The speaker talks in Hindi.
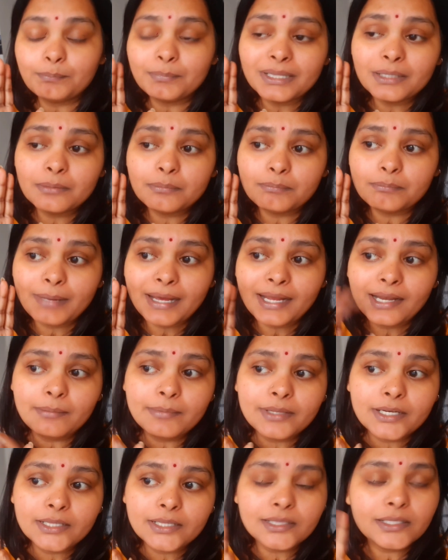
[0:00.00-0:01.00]
मतलब पहले
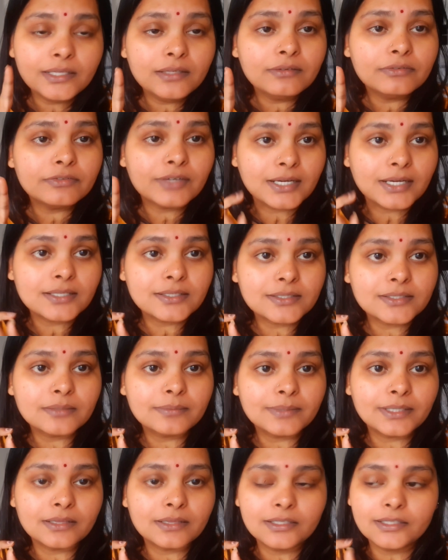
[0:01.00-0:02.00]
मेरी दी फास्ट
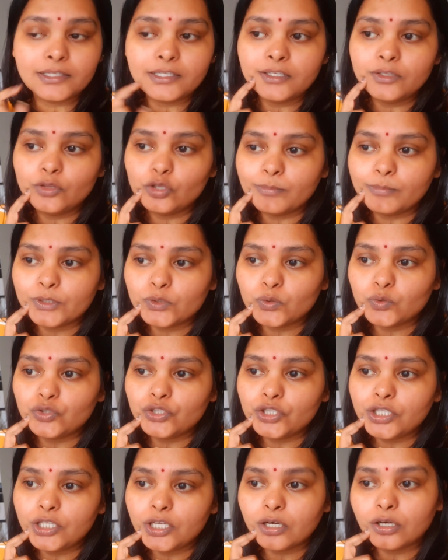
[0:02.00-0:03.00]
जब रखती थी तो मैं
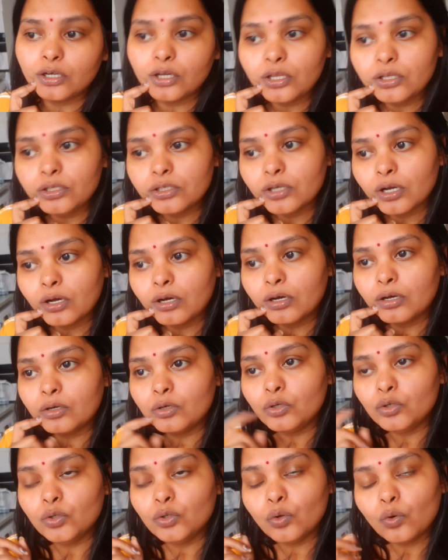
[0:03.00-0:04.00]
सोचती थी अरे यार
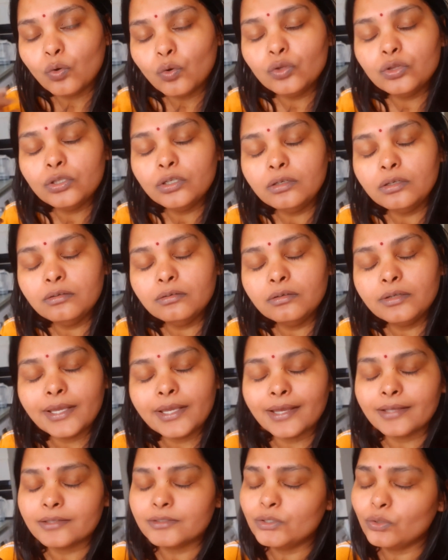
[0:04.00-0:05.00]
नौ दिन
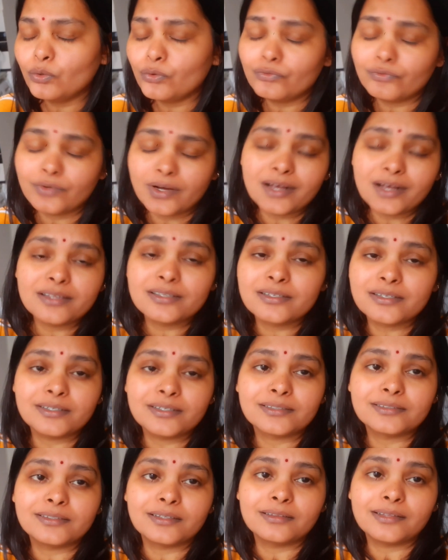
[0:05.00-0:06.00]
कैसे कोई फास्ट
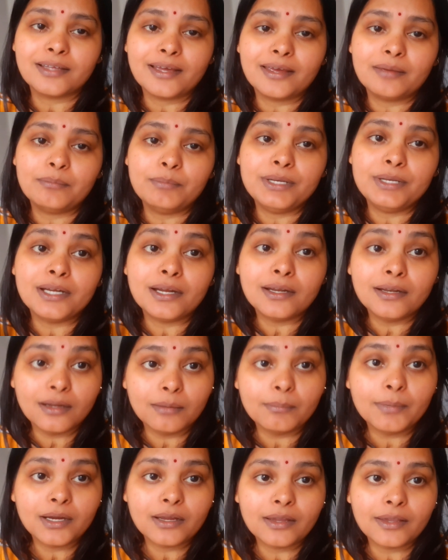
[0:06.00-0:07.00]
रख सकता है बिना
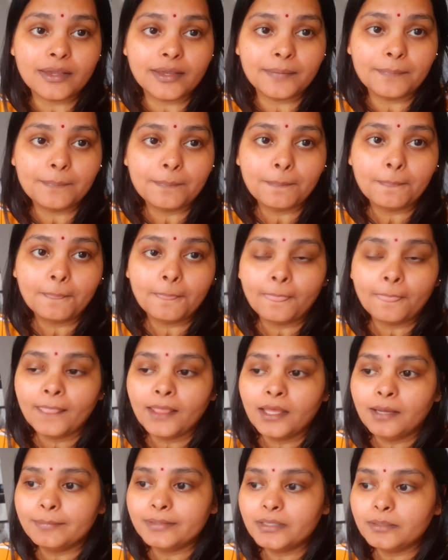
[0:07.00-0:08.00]
नमक के
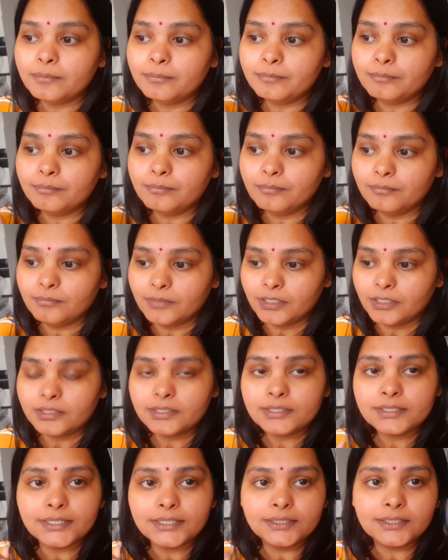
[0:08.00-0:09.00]
मतलब
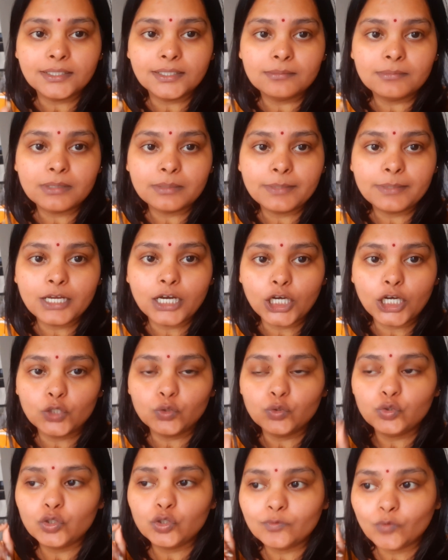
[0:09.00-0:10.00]
अगर सीधा नमक भी खा
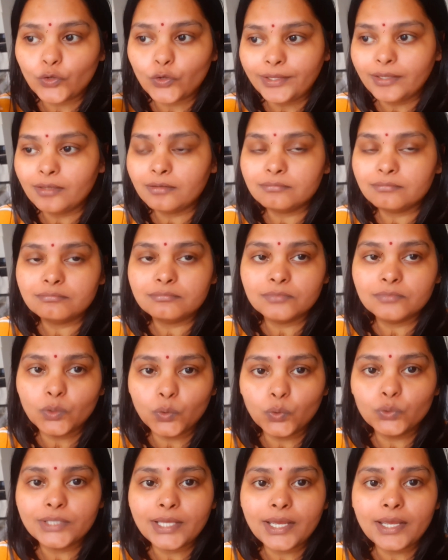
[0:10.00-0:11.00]
लो तो वो एक
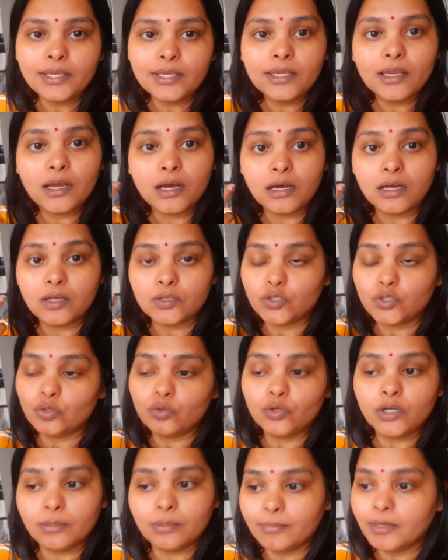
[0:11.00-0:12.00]
होता है कि हाँ
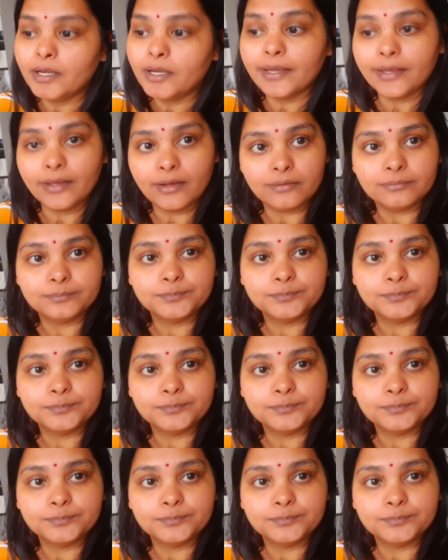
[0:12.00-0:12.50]
चलो नमक गया